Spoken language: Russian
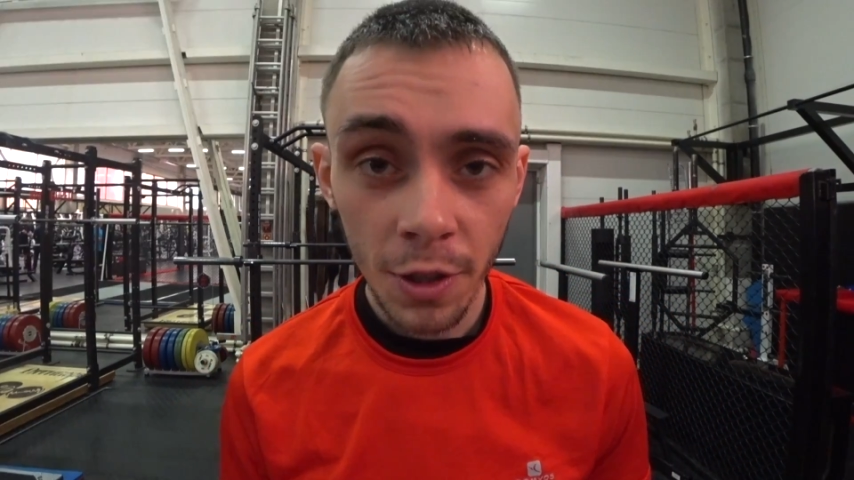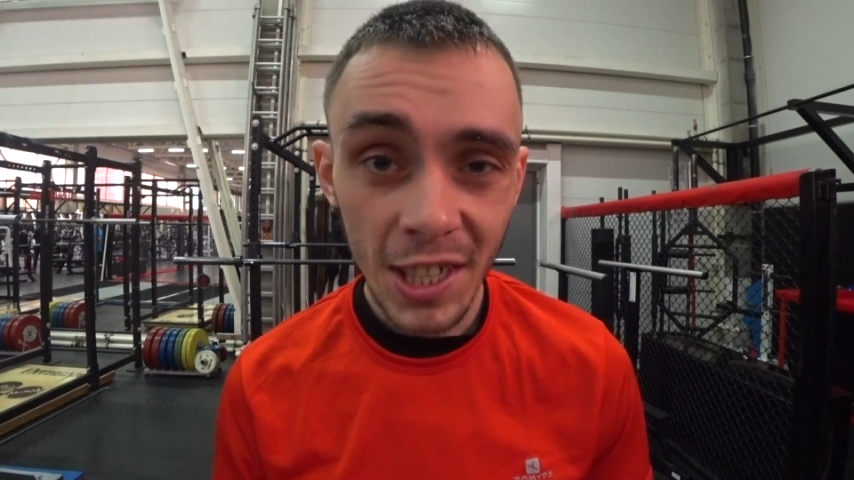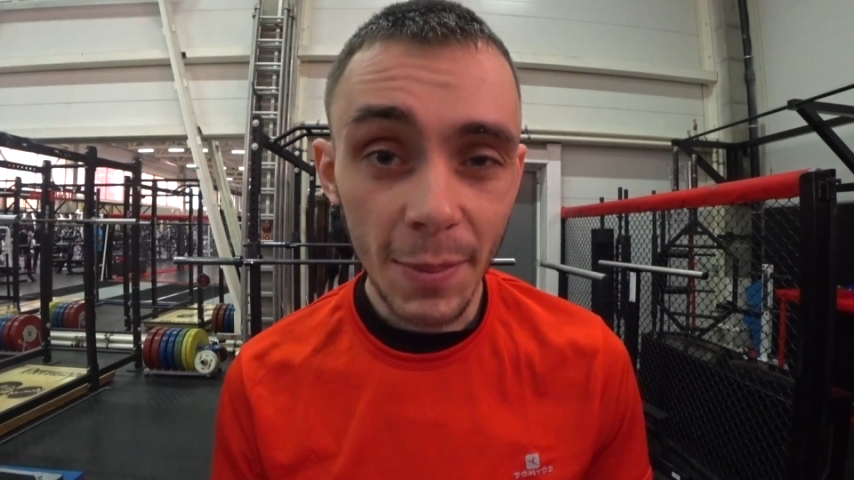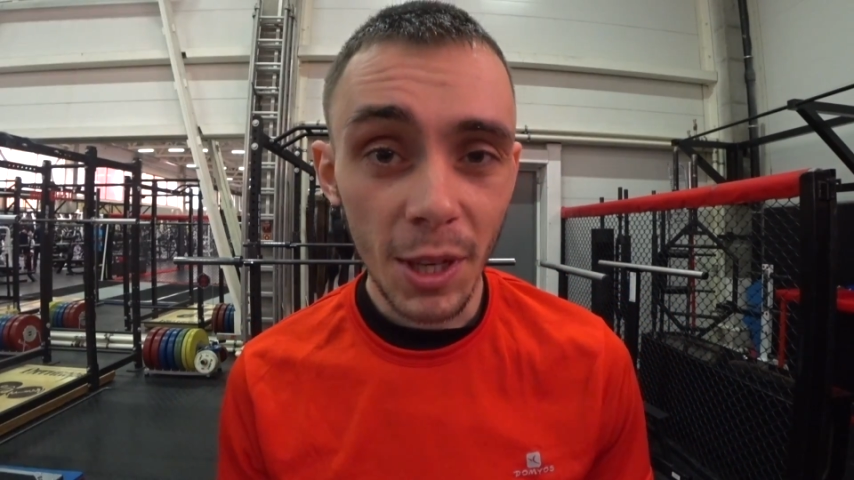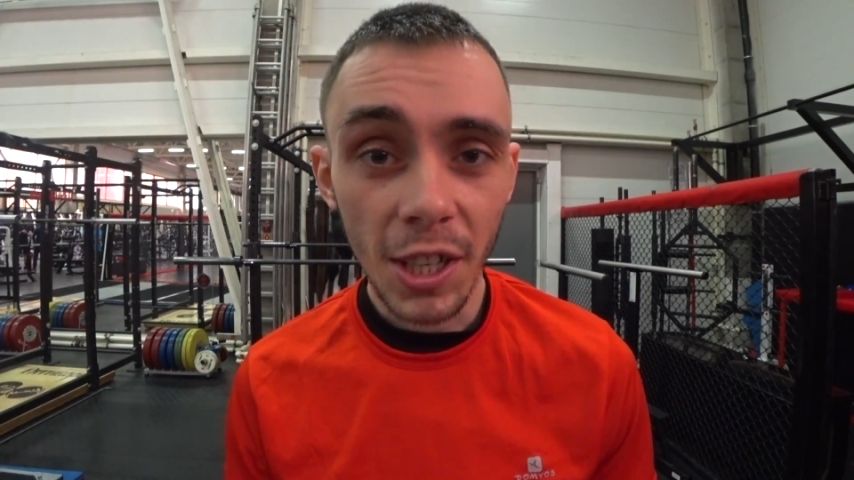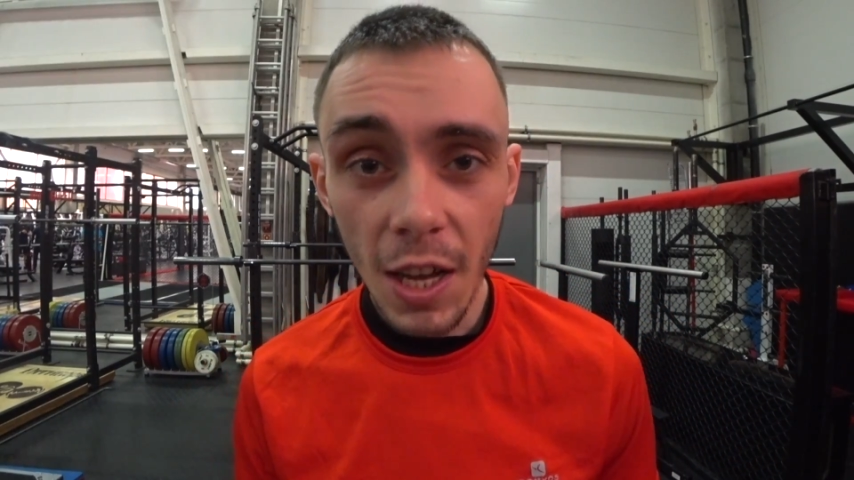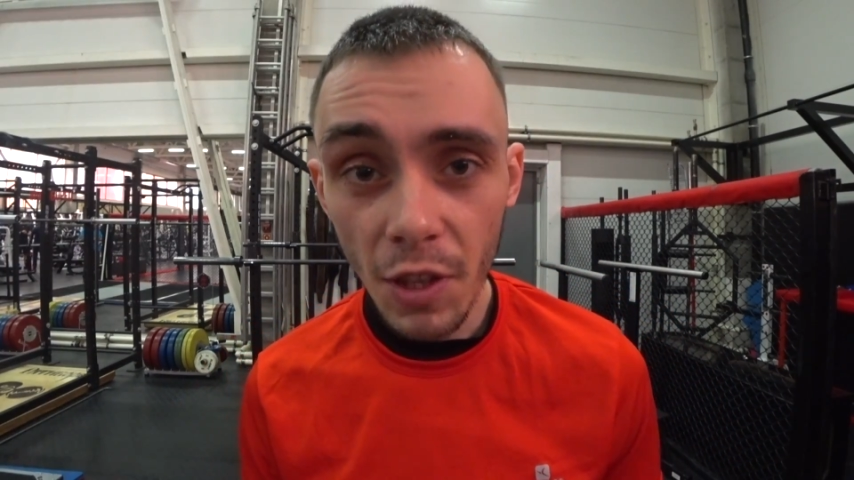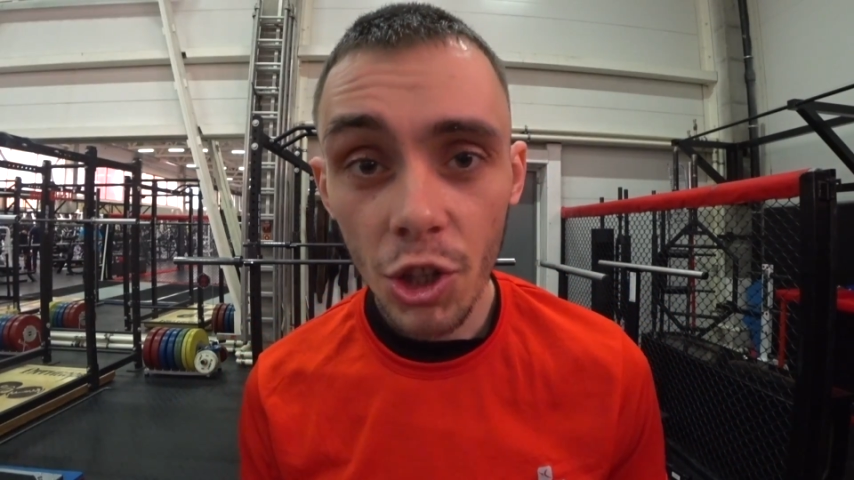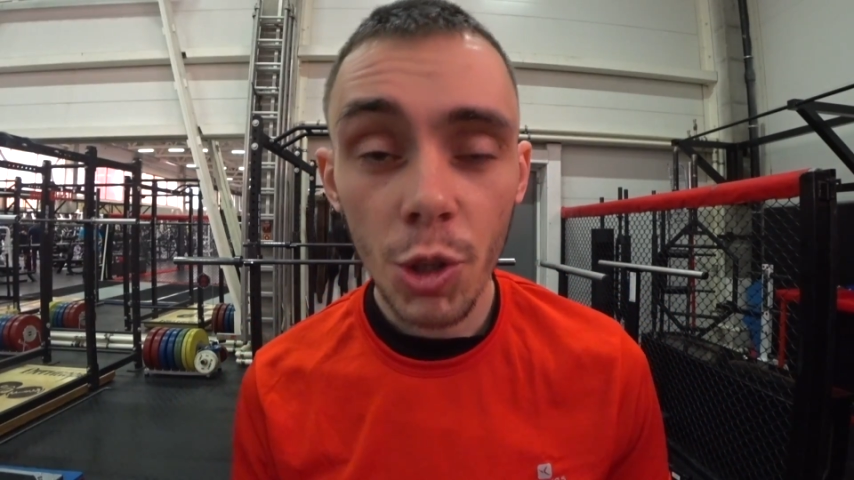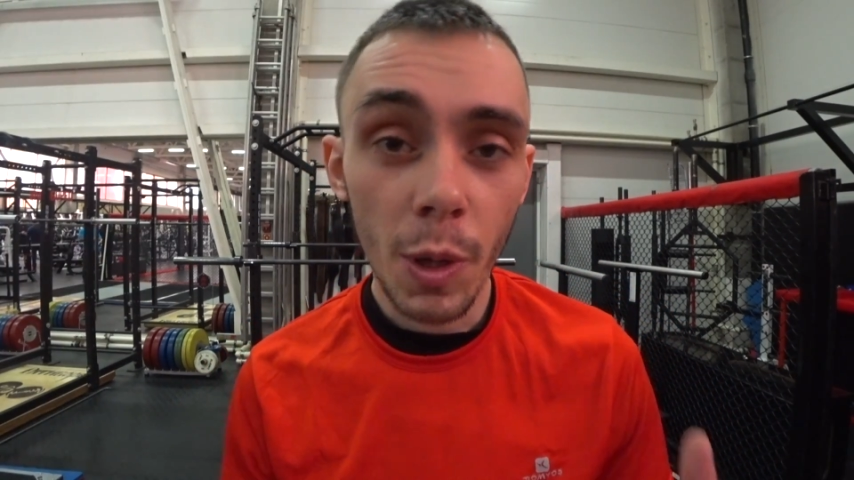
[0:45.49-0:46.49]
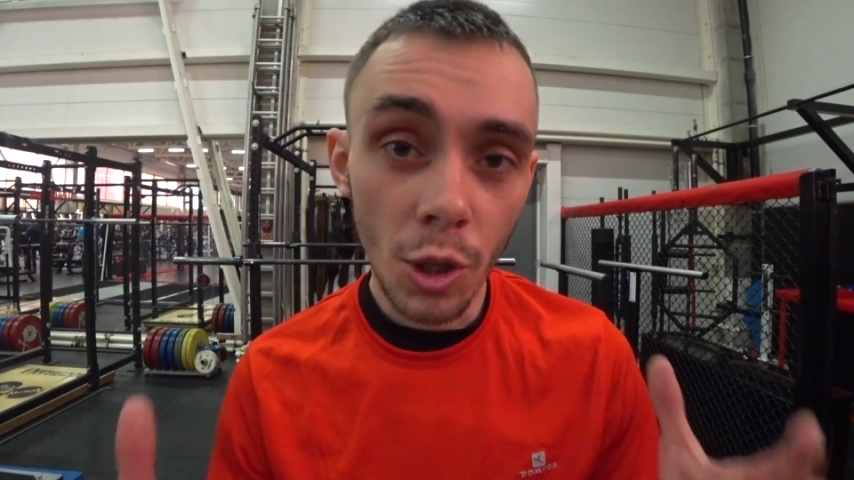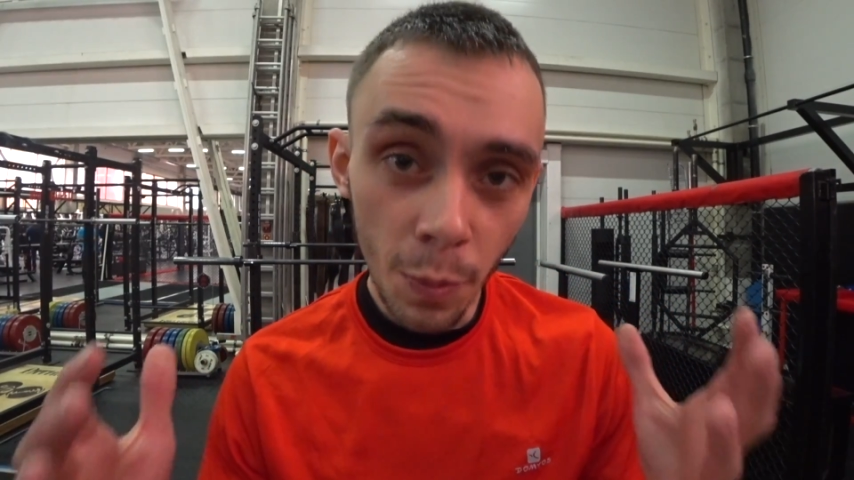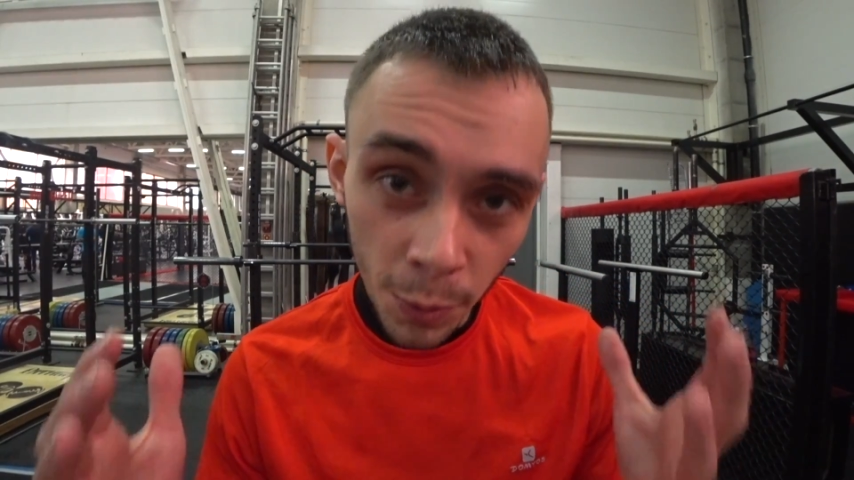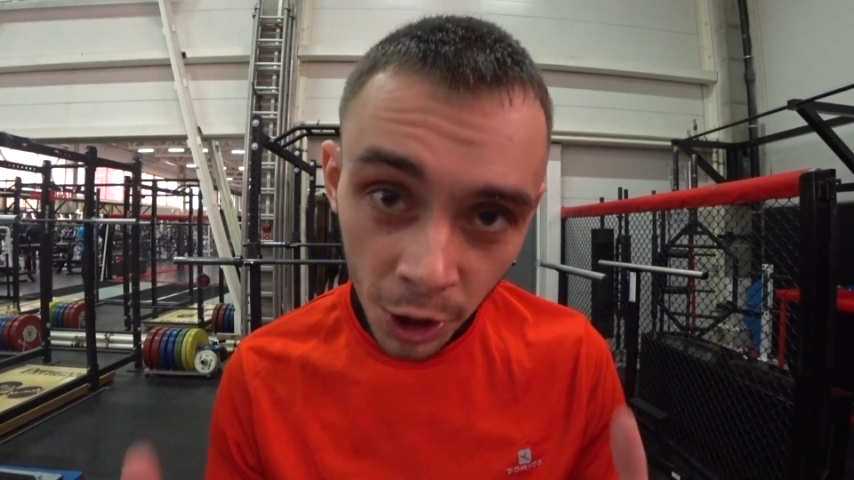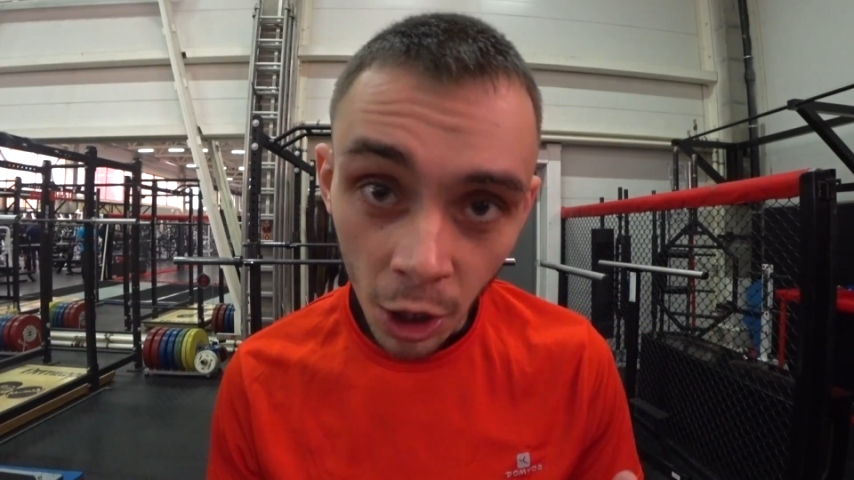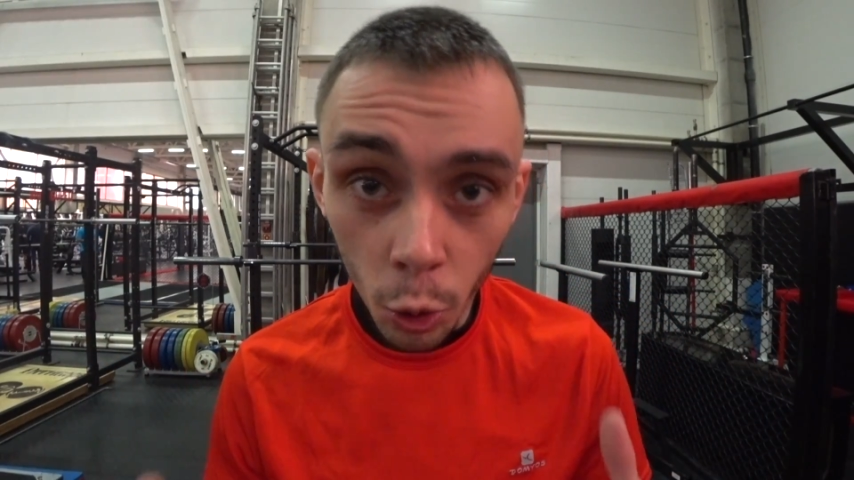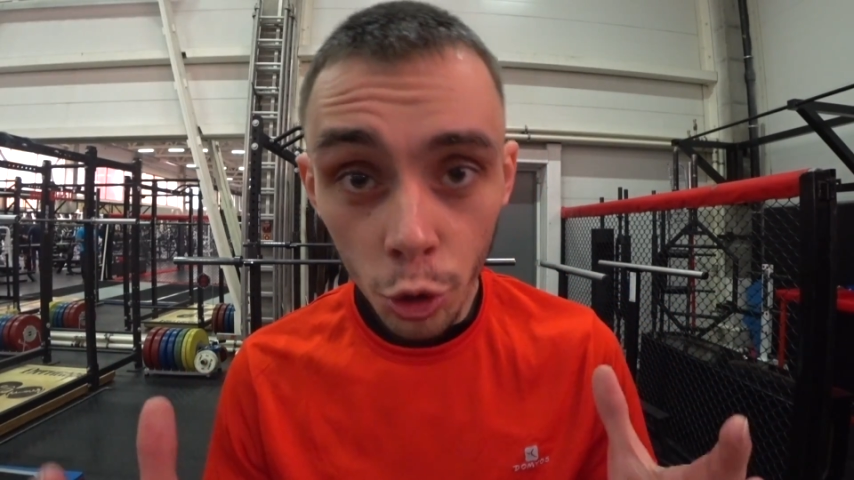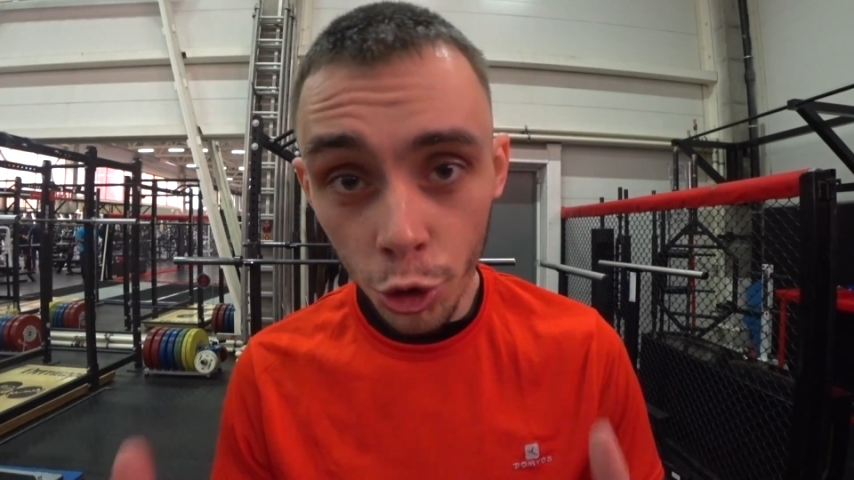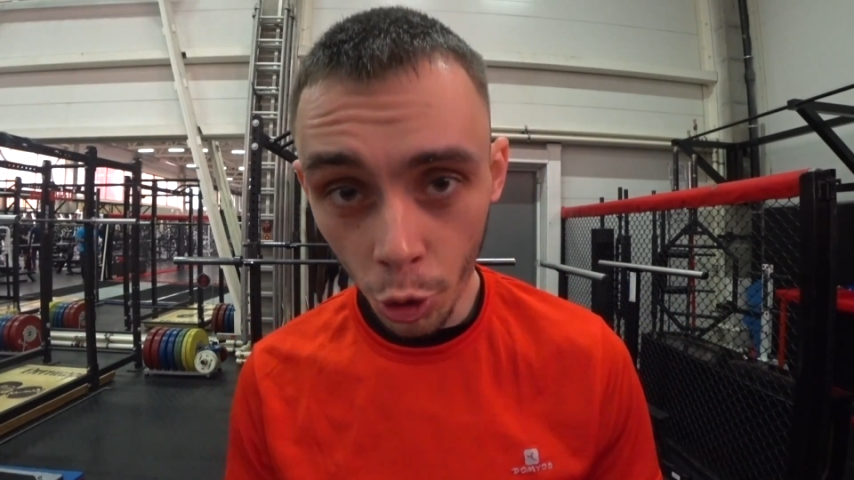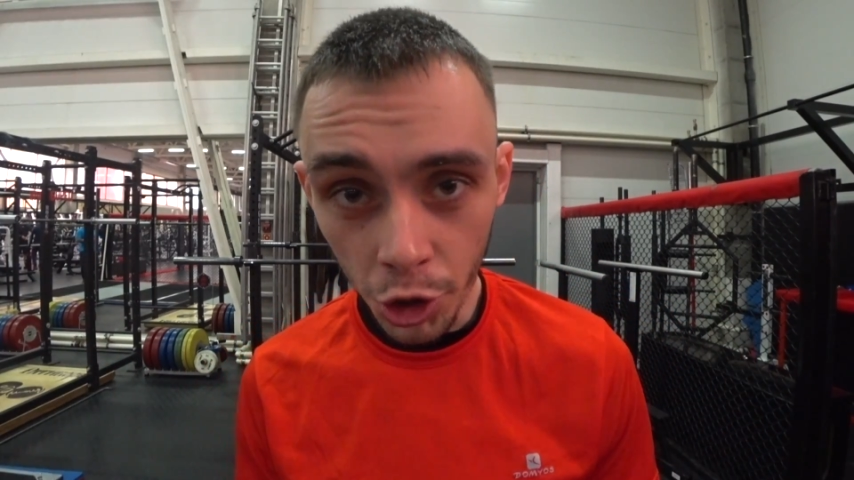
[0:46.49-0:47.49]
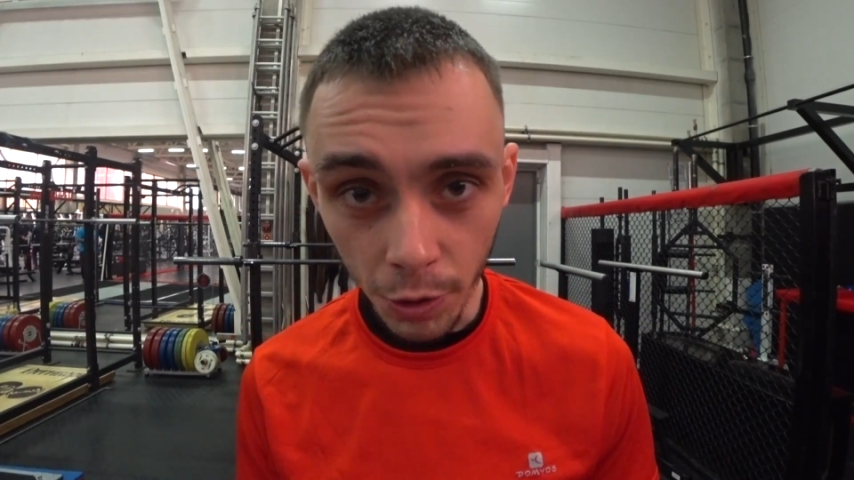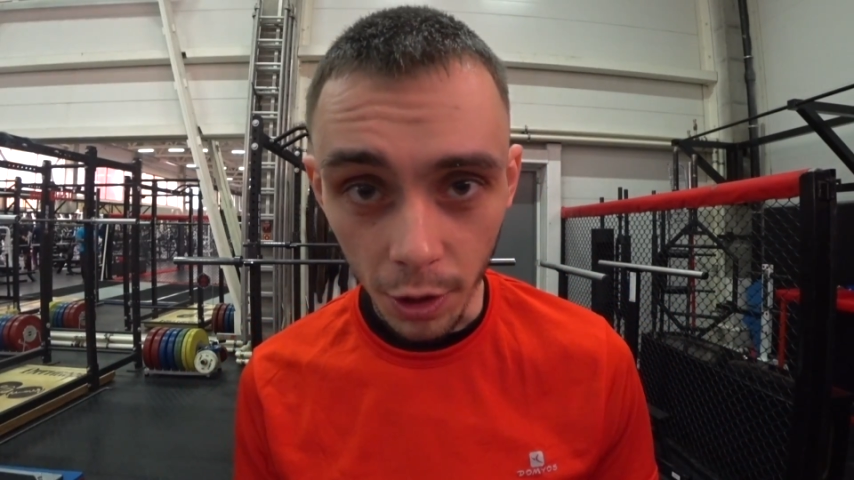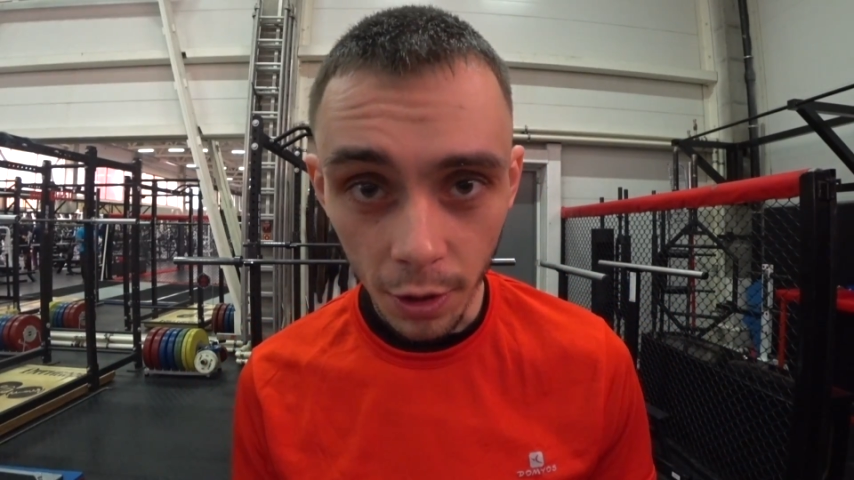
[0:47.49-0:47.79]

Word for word: Самое главное, чтобы оно было устойчиво.